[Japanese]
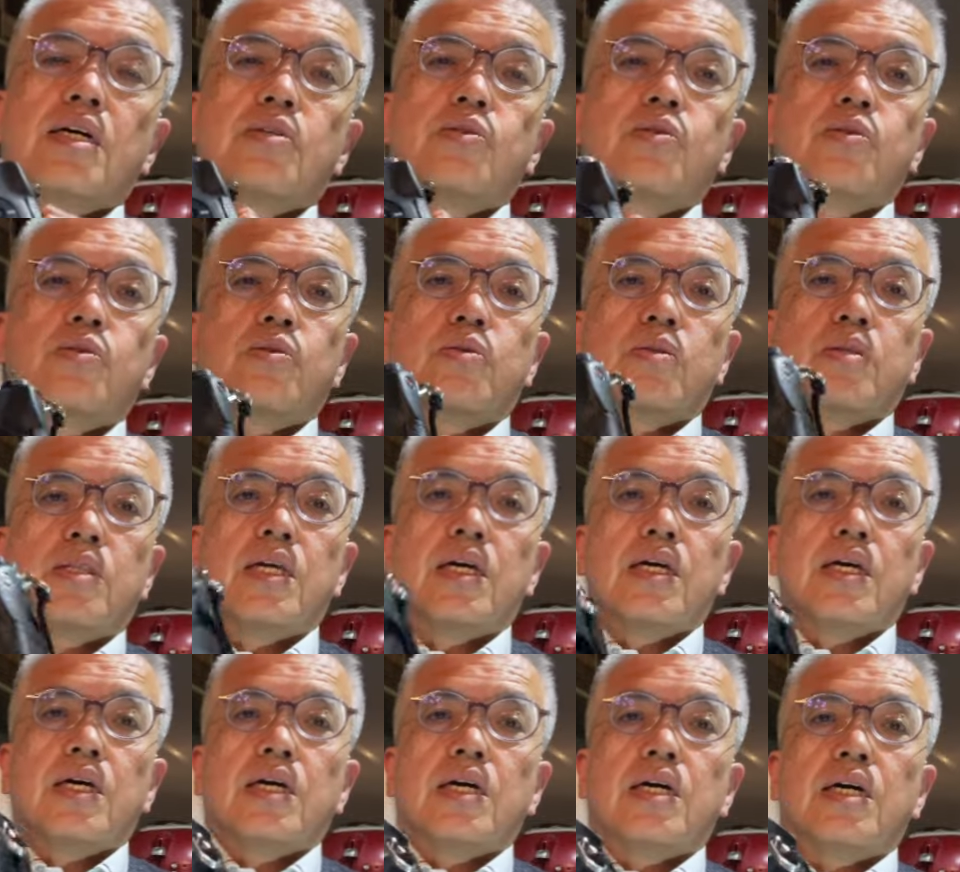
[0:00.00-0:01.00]
作っ
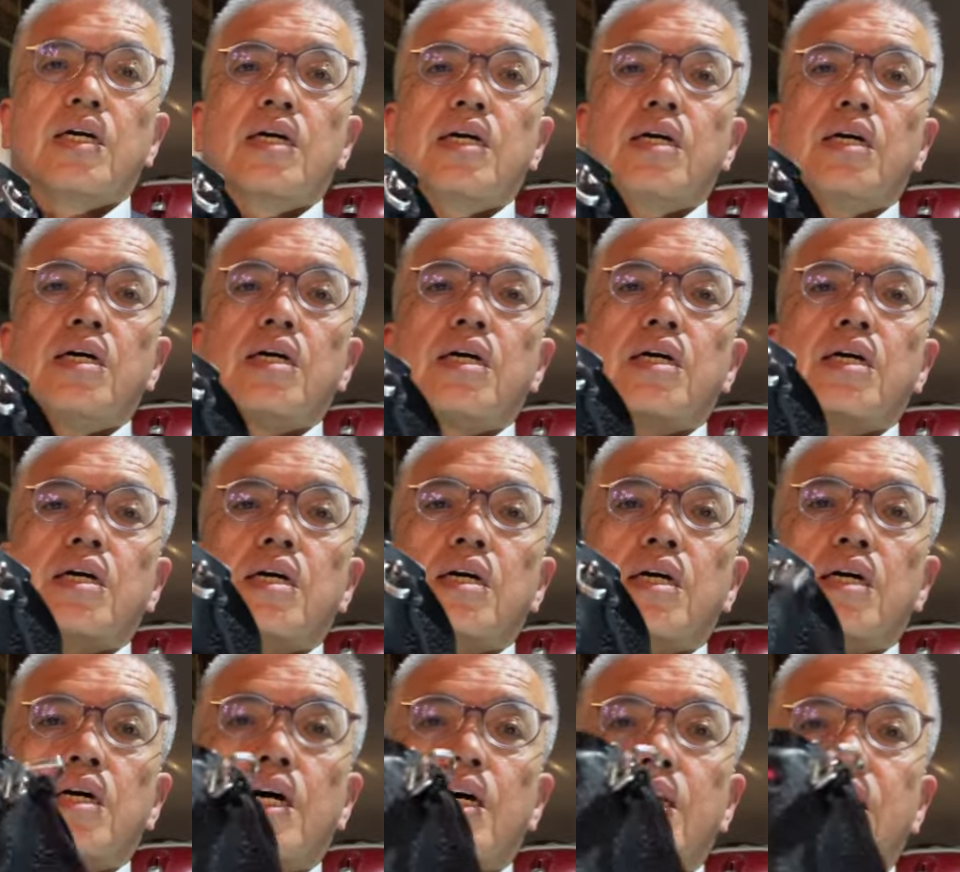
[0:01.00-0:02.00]
て、
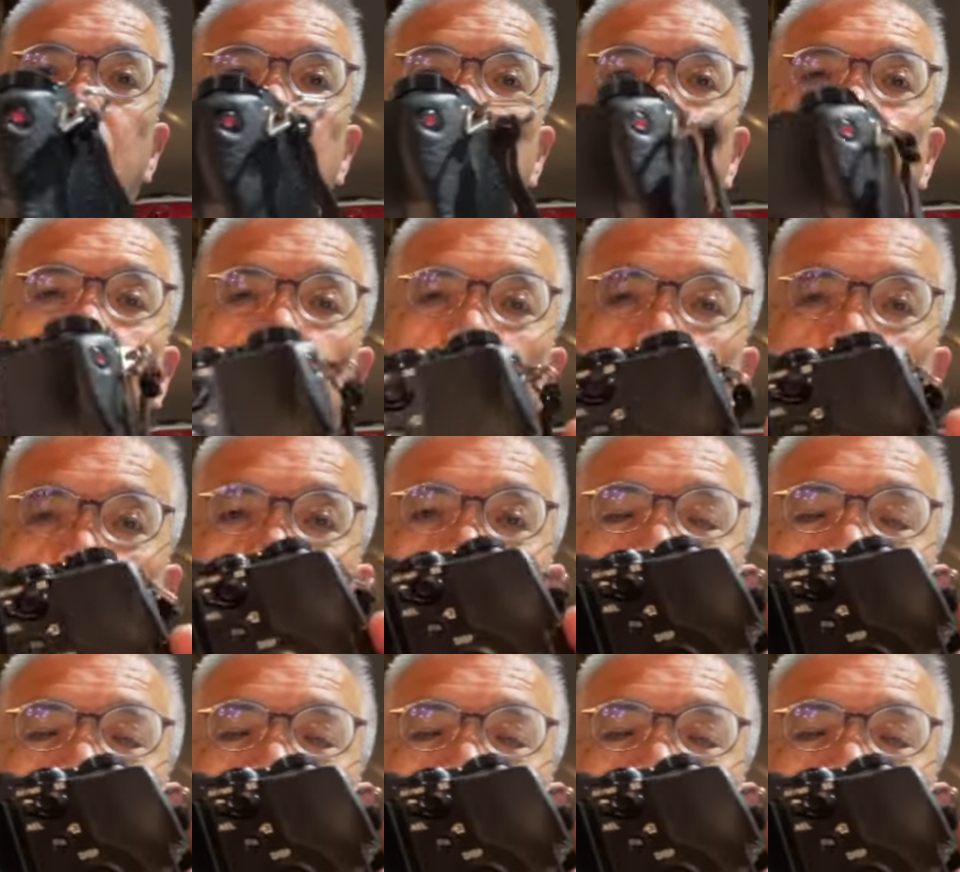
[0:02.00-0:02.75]
えー、張り替えました。